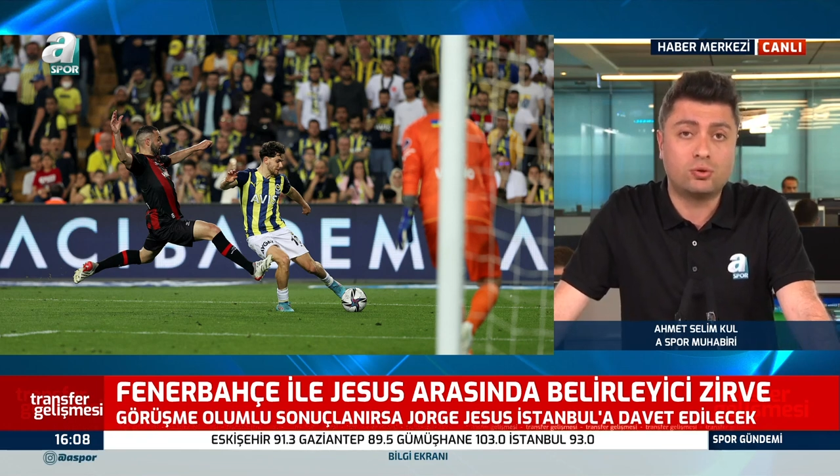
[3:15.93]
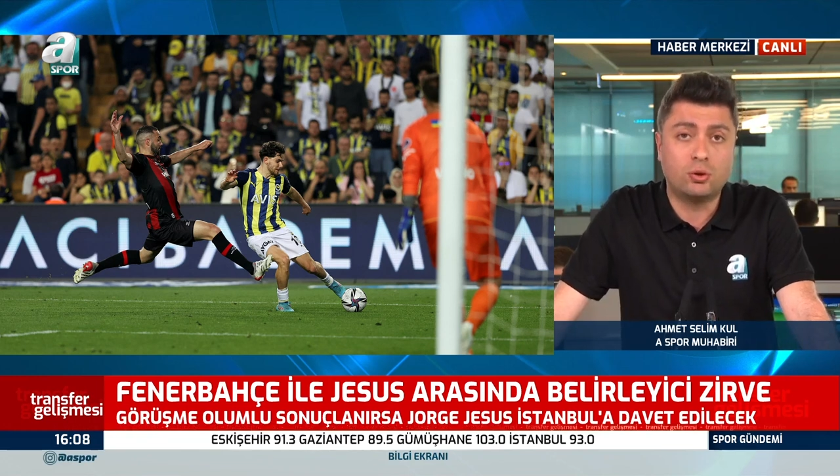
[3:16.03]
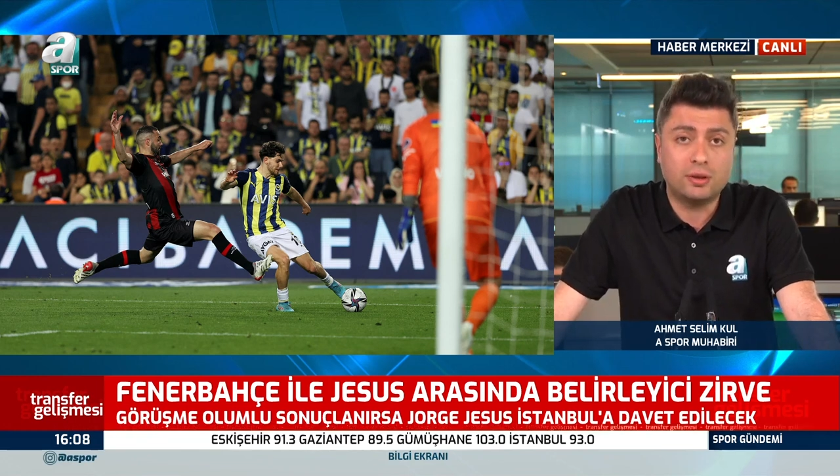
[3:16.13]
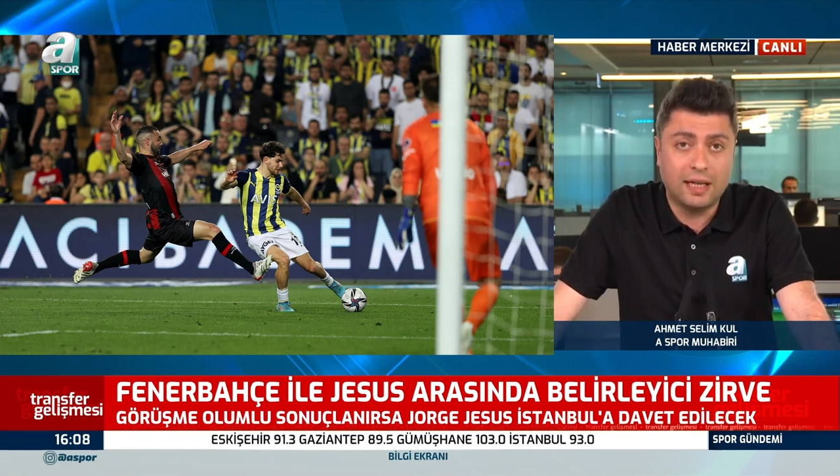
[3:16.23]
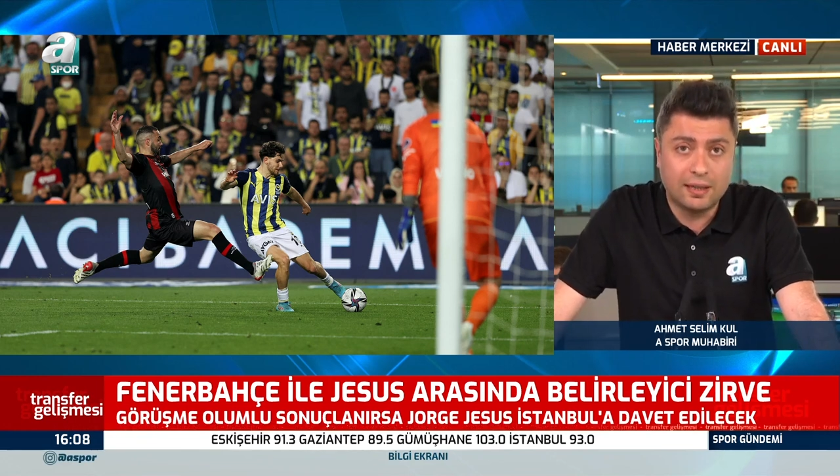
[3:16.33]

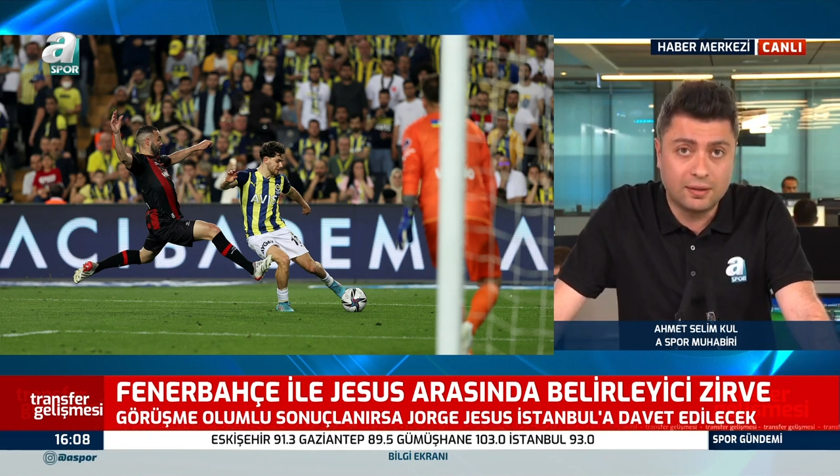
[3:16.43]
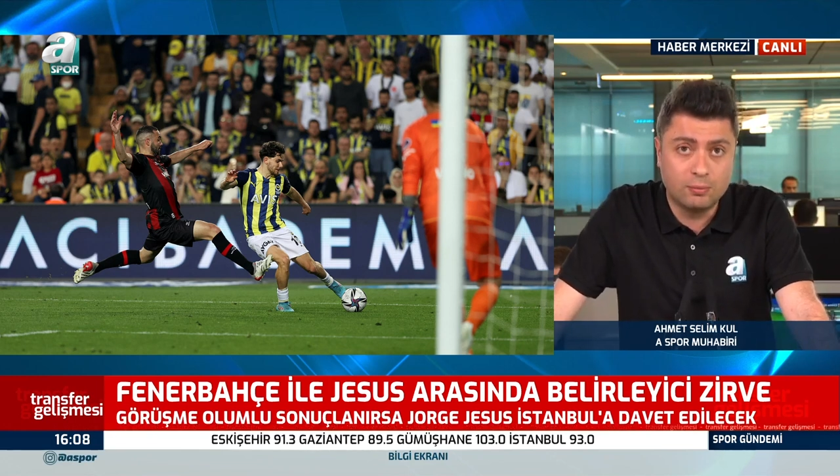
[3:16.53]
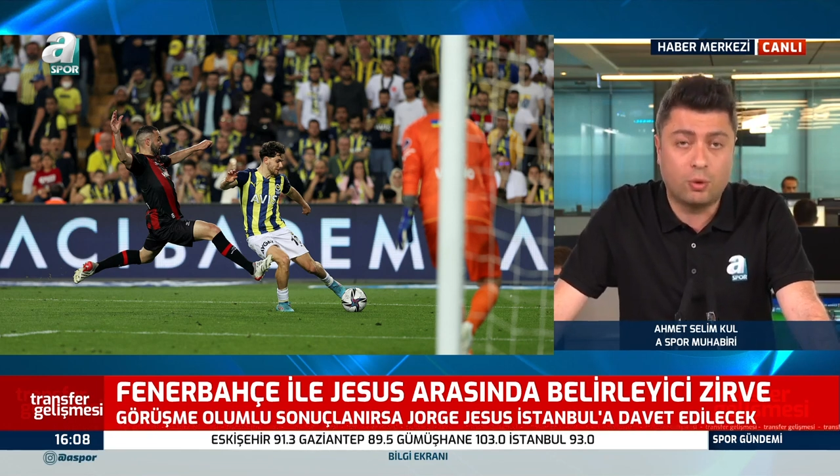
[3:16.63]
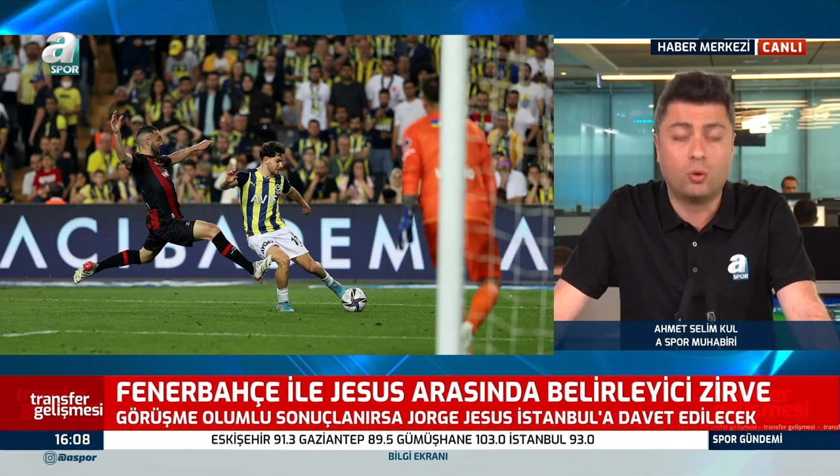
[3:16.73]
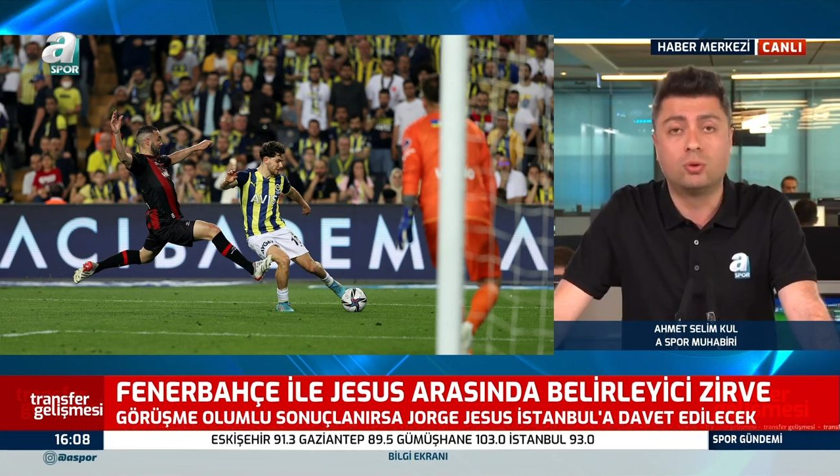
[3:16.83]
çok
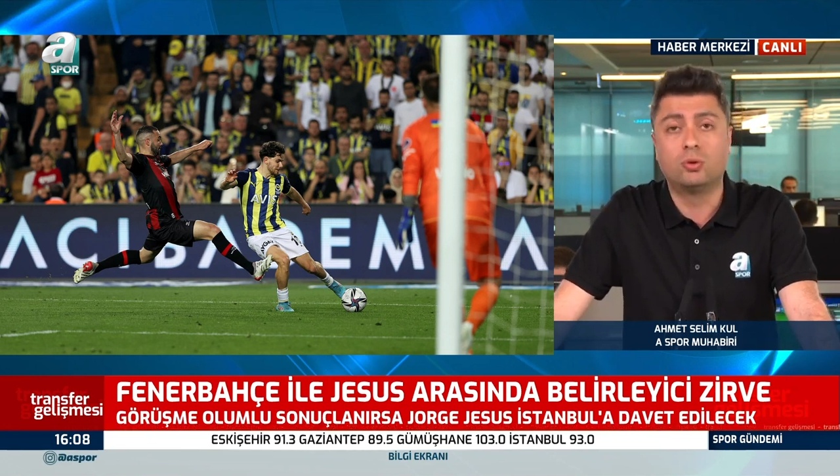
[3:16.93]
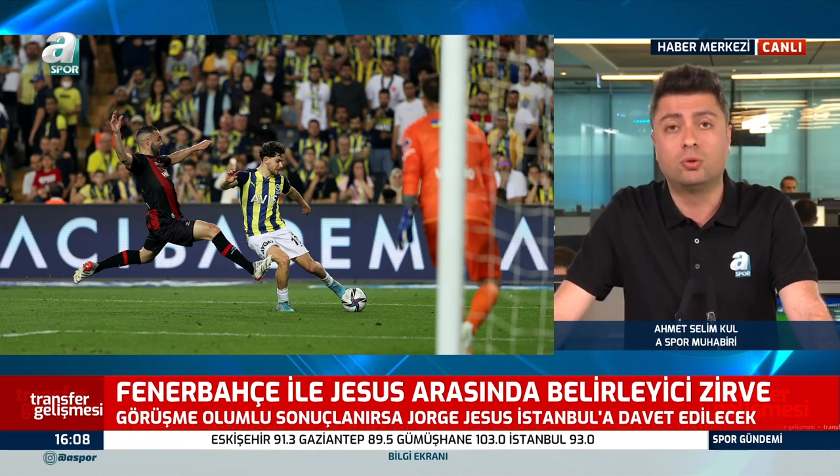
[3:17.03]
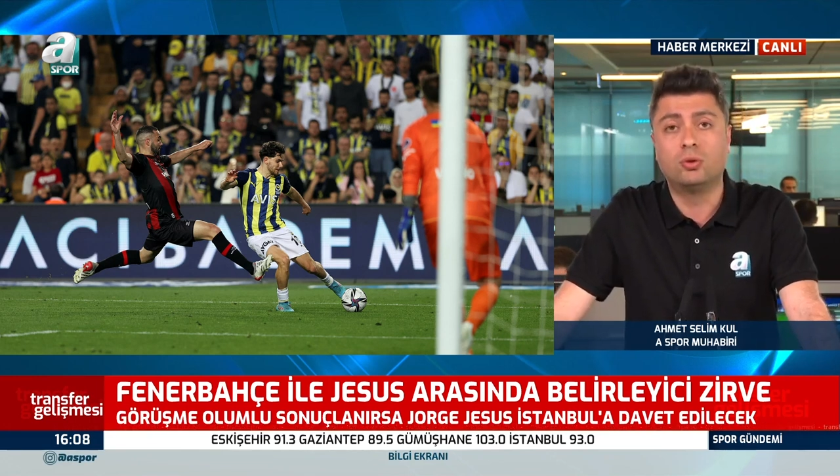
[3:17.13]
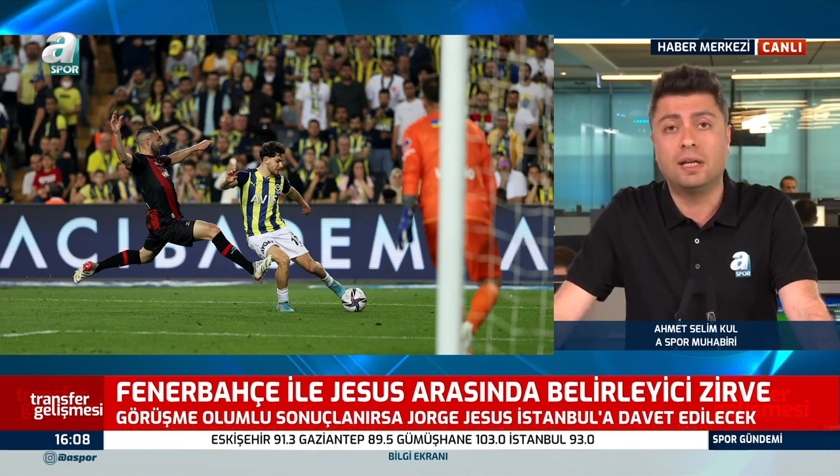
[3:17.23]
yardım olduğunu,